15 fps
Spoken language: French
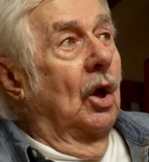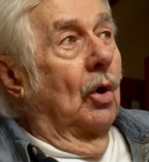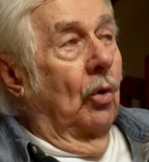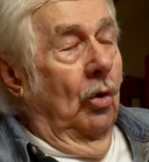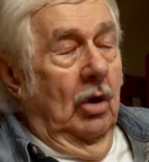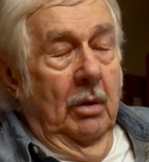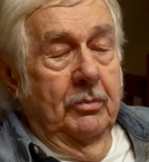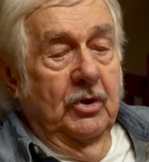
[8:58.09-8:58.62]

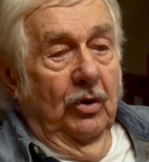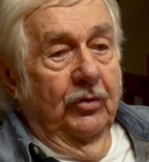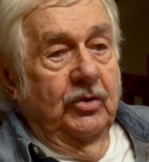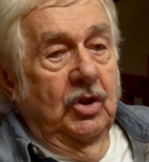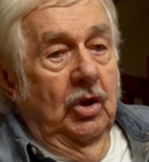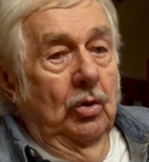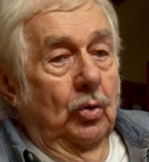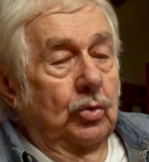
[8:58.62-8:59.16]
On l'a mis en
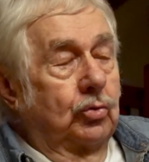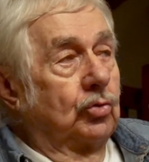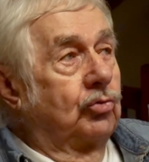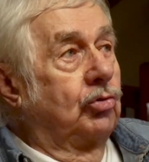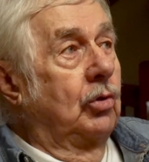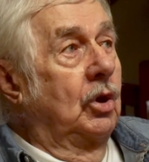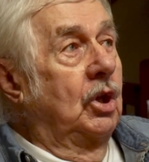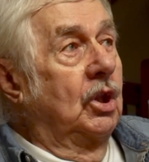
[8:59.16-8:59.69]
vidéo tout de
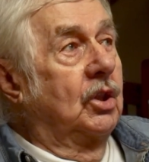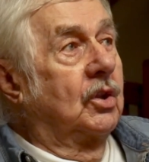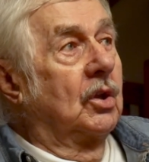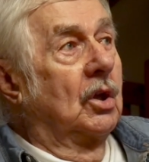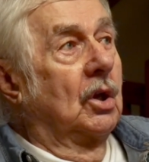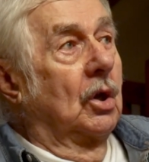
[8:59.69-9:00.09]
suite.